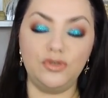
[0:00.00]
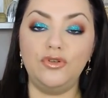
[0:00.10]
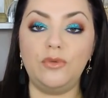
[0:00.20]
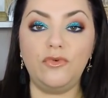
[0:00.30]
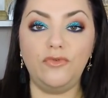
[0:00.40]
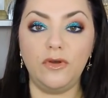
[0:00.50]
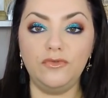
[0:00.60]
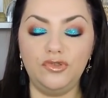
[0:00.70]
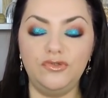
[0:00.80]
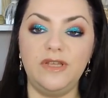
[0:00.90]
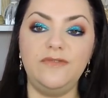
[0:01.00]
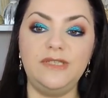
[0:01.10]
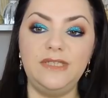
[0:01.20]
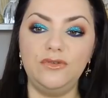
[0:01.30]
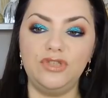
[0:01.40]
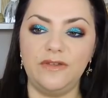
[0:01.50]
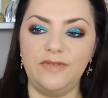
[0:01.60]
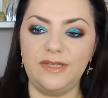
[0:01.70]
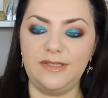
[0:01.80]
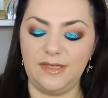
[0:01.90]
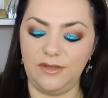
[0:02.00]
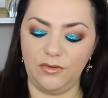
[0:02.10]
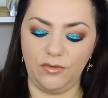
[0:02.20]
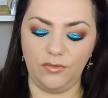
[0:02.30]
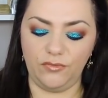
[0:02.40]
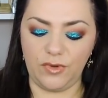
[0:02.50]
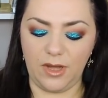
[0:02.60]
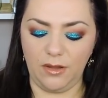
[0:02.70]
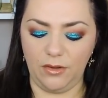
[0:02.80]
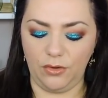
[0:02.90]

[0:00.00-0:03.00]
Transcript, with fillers: Parce dans mon vlog, où je vous avais dit que j'avais été voir